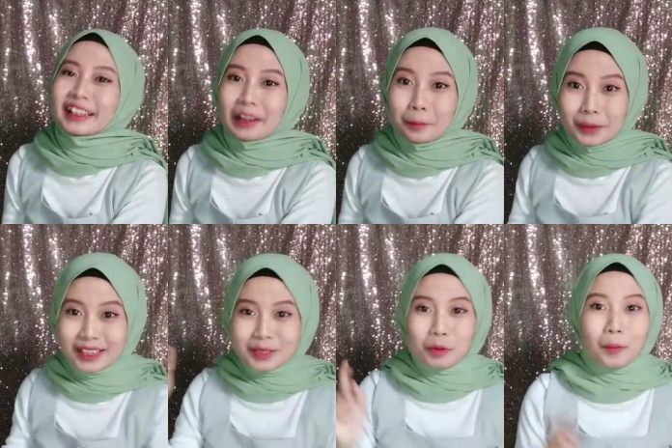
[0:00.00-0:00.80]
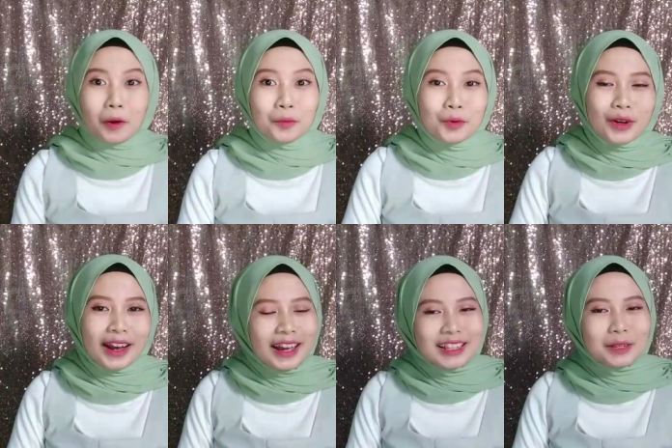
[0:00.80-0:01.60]
Tapi sebelum aku
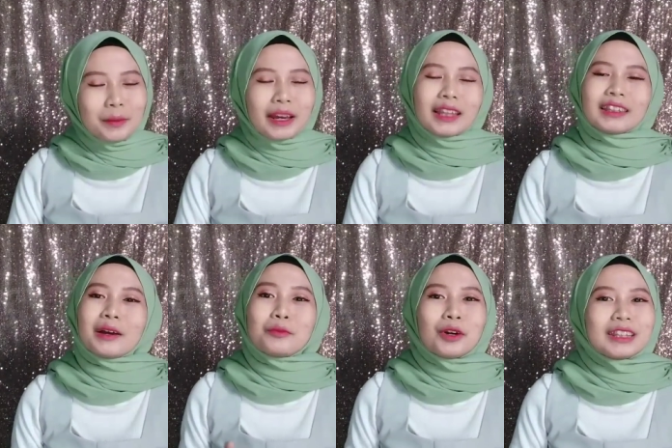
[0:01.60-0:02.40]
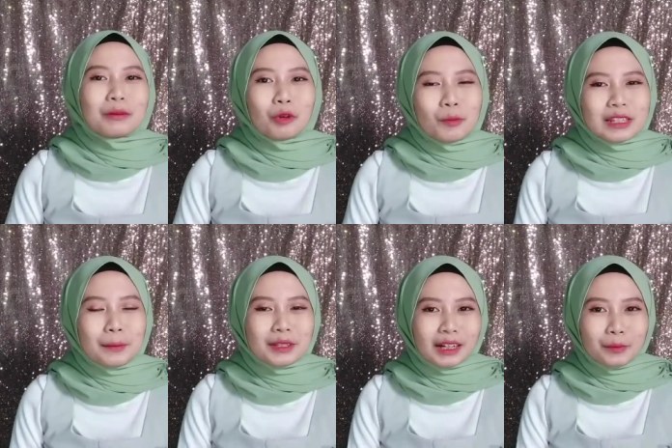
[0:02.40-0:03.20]
buka isi paketnya Buat yang belum
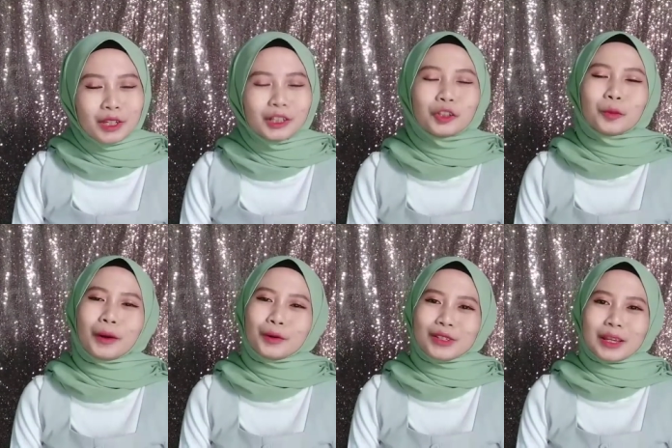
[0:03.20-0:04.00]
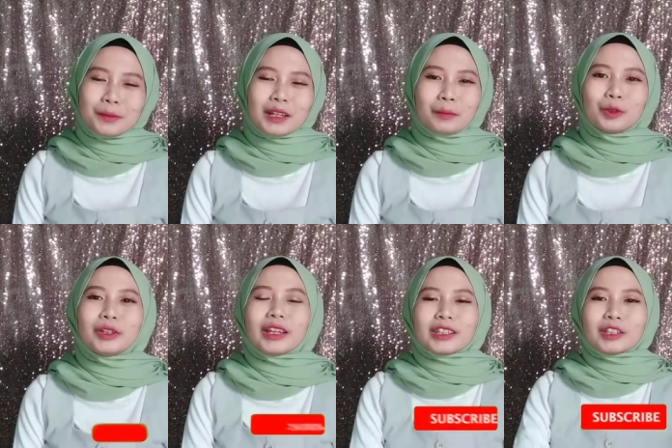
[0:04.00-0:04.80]
subscribe channel youtube aku Subscribe dulu
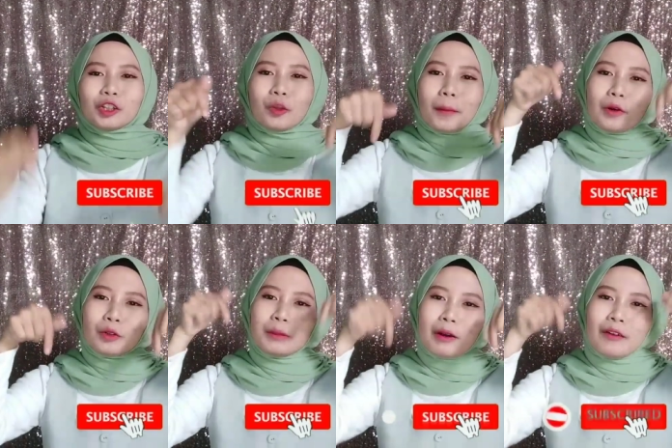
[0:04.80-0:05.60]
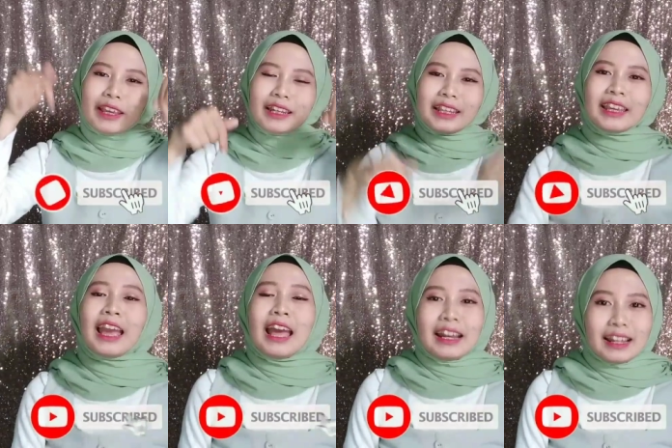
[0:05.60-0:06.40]
ya channel youtube aku di bawah
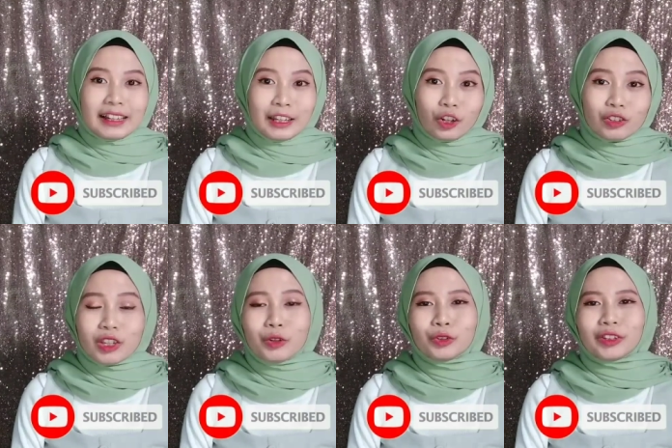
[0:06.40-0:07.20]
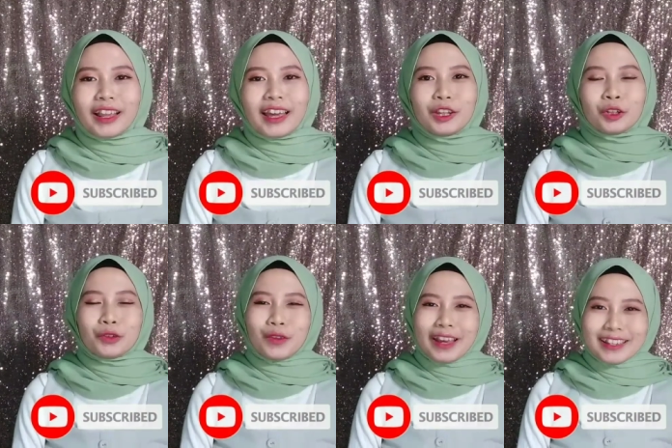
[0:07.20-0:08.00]
ini dan klik lonceng untuk nyalahin
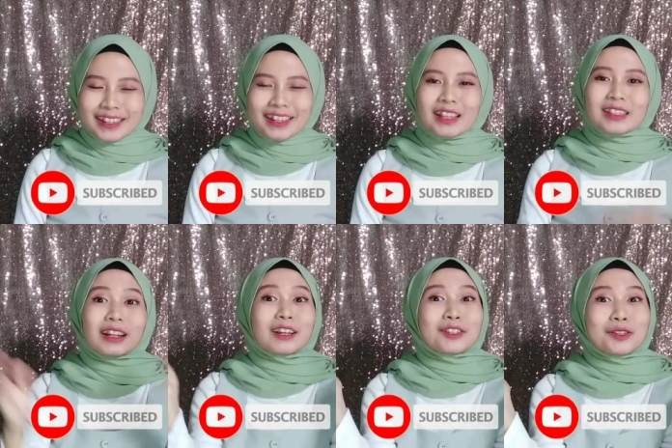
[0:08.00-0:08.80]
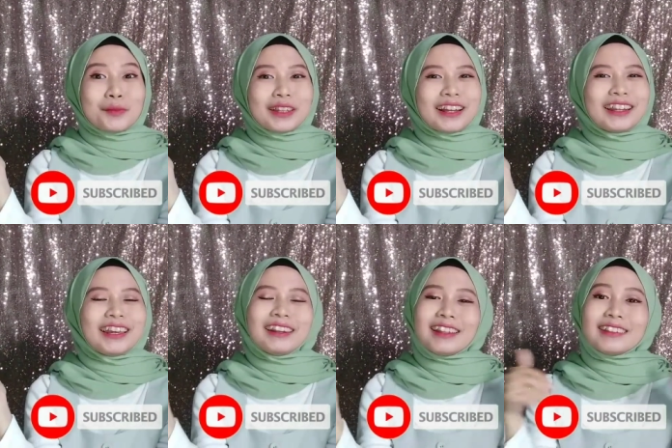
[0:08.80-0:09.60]
notifikasi dan share ke sosmed
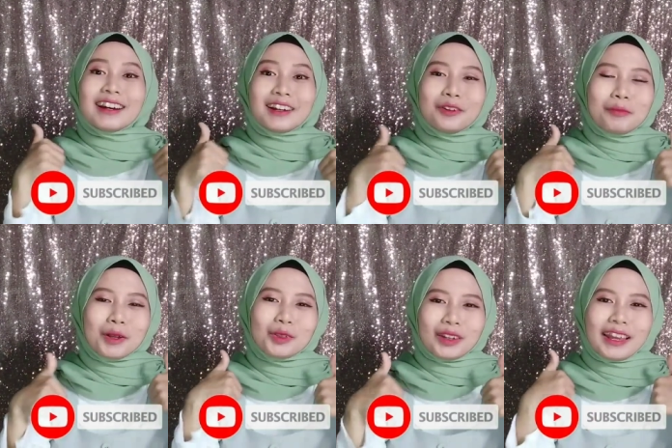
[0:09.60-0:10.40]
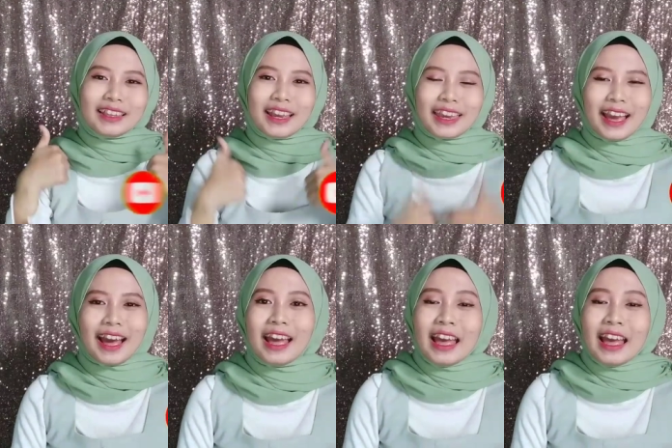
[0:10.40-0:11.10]
kalian dan jangan lupa untuk like-nya ya.